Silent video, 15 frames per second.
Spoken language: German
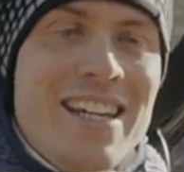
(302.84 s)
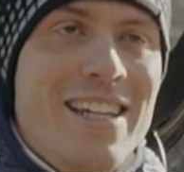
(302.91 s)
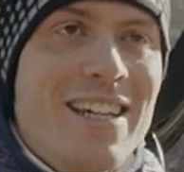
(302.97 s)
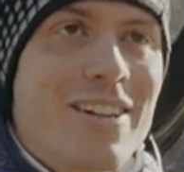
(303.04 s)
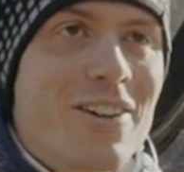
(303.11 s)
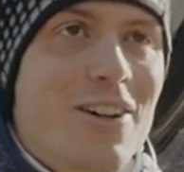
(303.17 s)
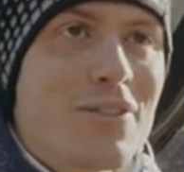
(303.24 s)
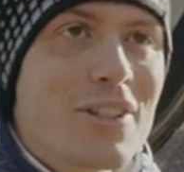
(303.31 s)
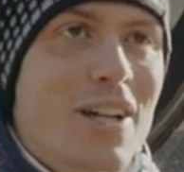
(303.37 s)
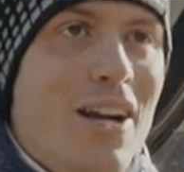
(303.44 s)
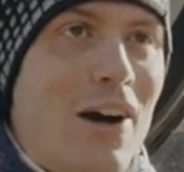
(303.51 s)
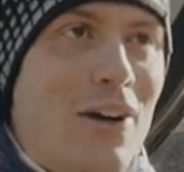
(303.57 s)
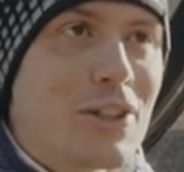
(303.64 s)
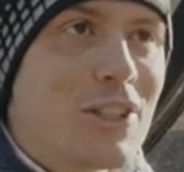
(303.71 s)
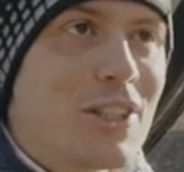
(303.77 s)
eher noch auf der
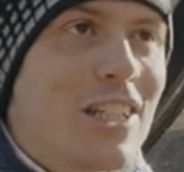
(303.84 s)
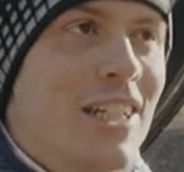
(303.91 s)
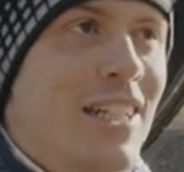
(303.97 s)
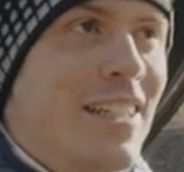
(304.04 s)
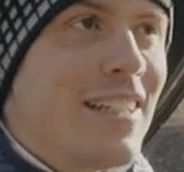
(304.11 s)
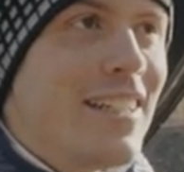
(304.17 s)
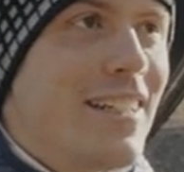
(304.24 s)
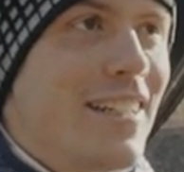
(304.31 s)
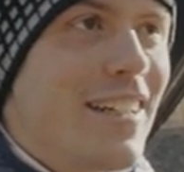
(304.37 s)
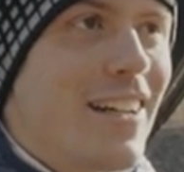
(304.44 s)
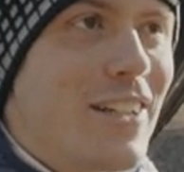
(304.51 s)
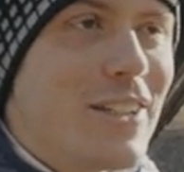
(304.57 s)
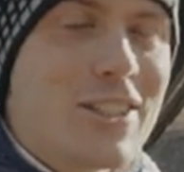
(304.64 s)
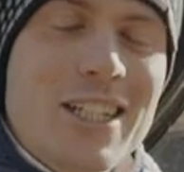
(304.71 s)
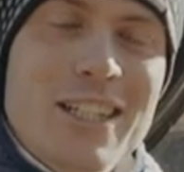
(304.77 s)
Couch
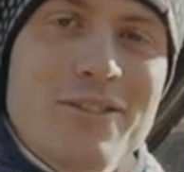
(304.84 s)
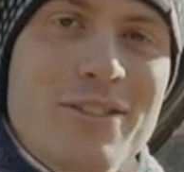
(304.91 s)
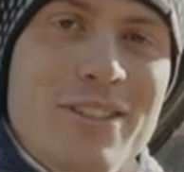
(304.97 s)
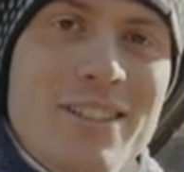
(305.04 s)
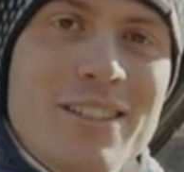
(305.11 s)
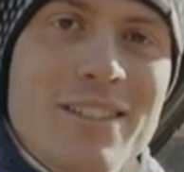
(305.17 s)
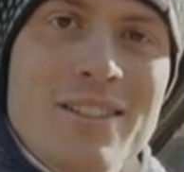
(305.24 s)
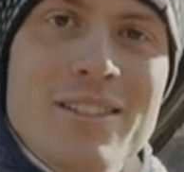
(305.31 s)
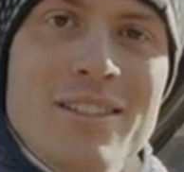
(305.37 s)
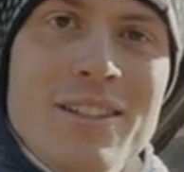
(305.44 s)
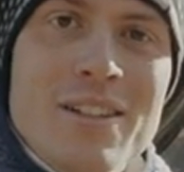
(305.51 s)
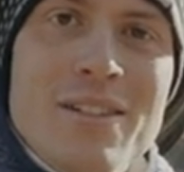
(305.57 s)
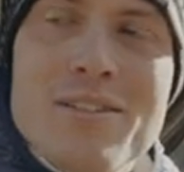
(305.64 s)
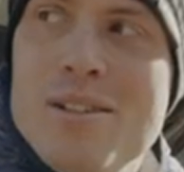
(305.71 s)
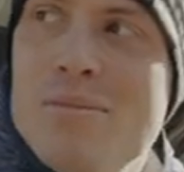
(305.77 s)
äh, stattfinden.
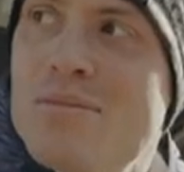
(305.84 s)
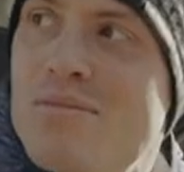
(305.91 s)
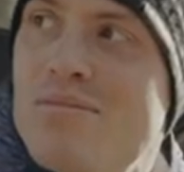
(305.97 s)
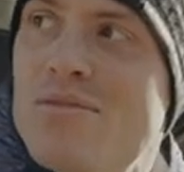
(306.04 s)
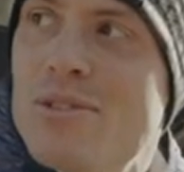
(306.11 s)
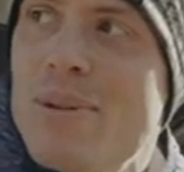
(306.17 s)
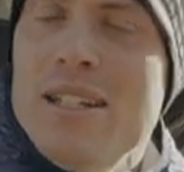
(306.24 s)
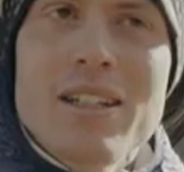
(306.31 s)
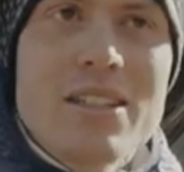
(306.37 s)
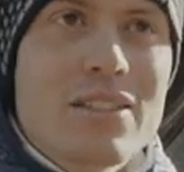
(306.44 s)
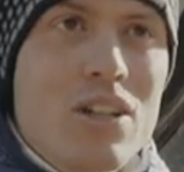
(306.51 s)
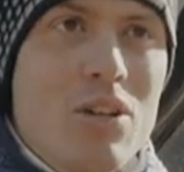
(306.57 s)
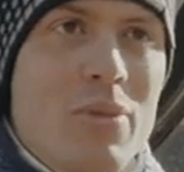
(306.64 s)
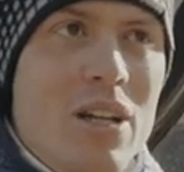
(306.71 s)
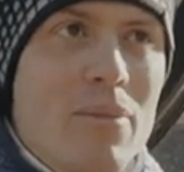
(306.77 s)
Wir haben 32
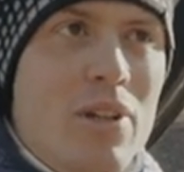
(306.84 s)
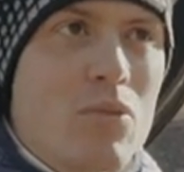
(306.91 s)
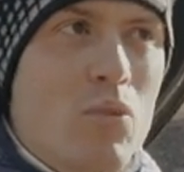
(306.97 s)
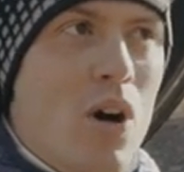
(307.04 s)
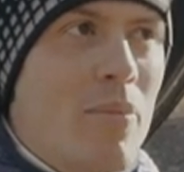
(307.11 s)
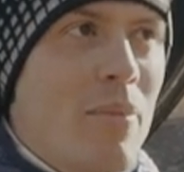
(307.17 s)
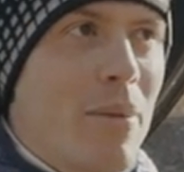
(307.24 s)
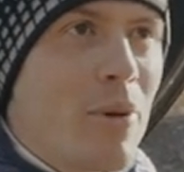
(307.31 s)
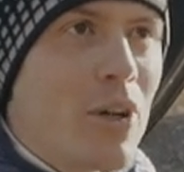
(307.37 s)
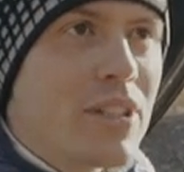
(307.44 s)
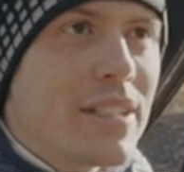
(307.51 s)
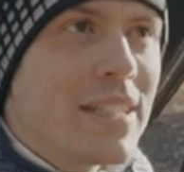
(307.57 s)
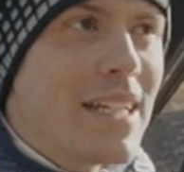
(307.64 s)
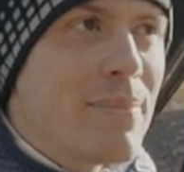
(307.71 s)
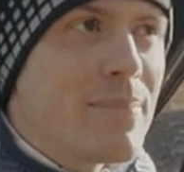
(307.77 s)
Kilometer mit Warm-Up
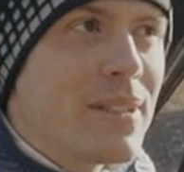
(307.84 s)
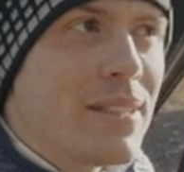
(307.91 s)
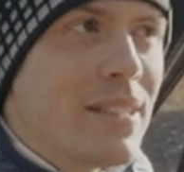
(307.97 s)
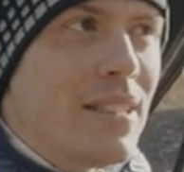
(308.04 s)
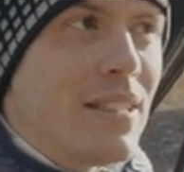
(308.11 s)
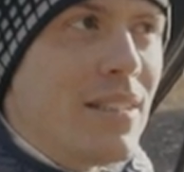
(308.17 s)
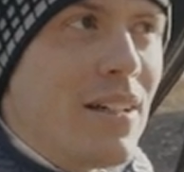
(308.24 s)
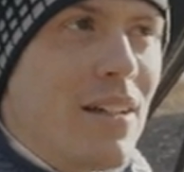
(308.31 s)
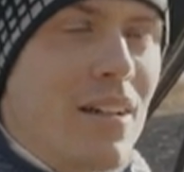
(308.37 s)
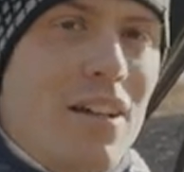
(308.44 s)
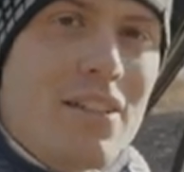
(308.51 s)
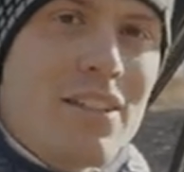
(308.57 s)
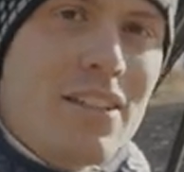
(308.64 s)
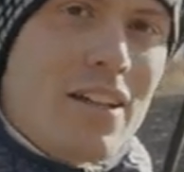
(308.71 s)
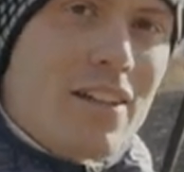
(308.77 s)
heute gehabt.
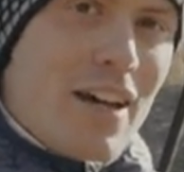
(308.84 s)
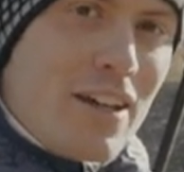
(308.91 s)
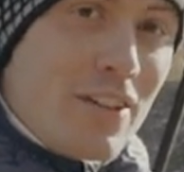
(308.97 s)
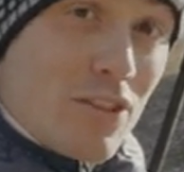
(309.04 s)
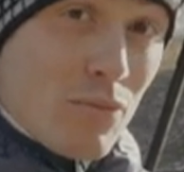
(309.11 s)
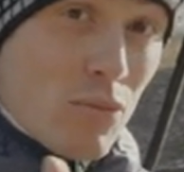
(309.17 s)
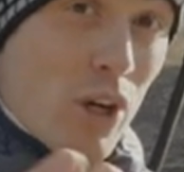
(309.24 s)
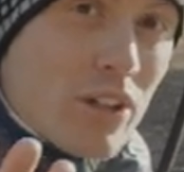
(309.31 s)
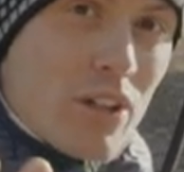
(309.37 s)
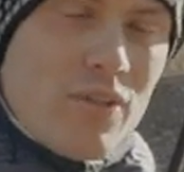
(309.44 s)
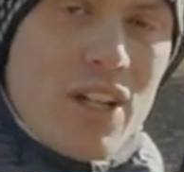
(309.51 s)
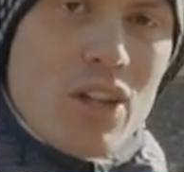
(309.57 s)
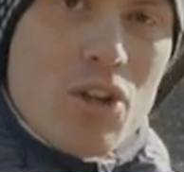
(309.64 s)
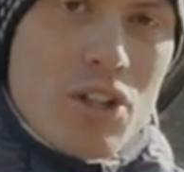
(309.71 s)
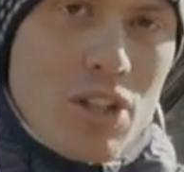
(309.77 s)
Äh, die Details zum Workout
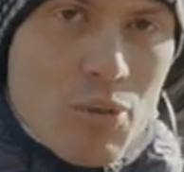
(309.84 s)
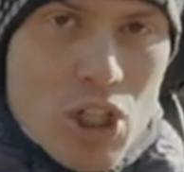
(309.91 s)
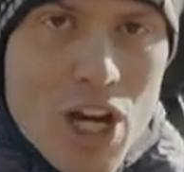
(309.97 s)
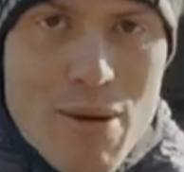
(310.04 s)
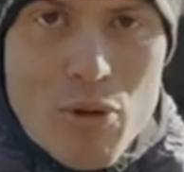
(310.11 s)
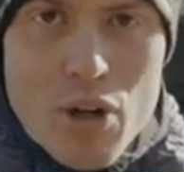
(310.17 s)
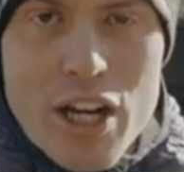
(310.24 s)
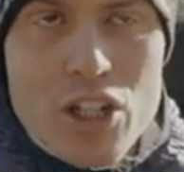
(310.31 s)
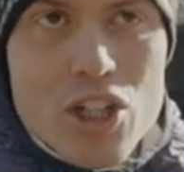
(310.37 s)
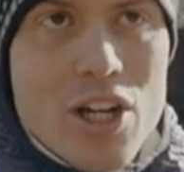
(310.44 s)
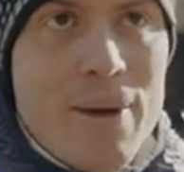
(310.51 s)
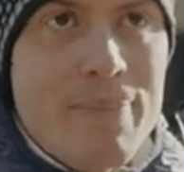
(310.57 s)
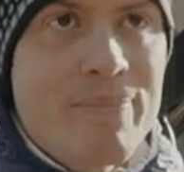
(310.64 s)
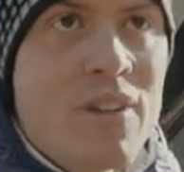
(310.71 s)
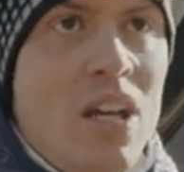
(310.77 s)
werde ich euch in die Beschreibung
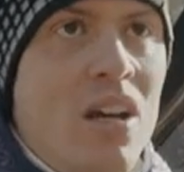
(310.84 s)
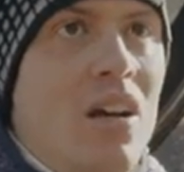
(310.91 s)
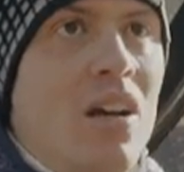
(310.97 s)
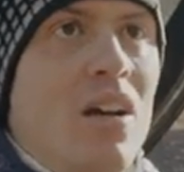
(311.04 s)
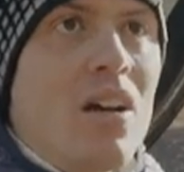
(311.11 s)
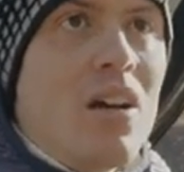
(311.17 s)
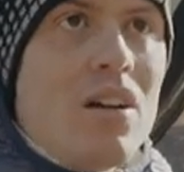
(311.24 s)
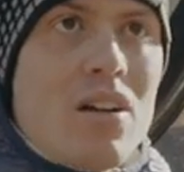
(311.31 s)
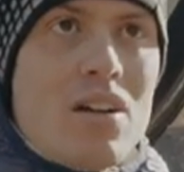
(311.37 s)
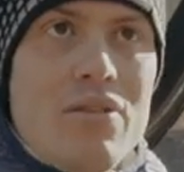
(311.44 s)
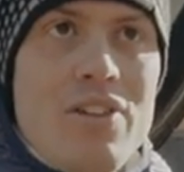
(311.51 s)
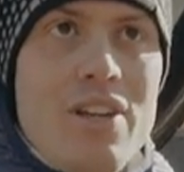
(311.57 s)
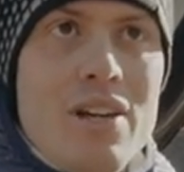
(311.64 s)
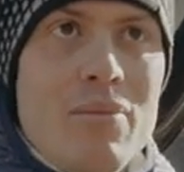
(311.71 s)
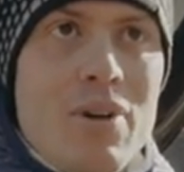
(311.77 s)
reinschreiben.
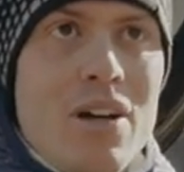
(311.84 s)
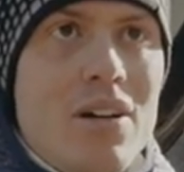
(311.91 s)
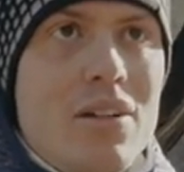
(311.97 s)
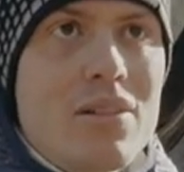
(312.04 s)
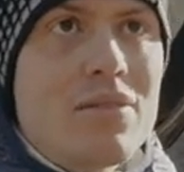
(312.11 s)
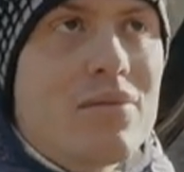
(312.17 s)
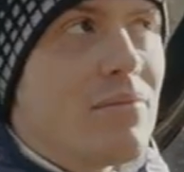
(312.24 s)
Wie immer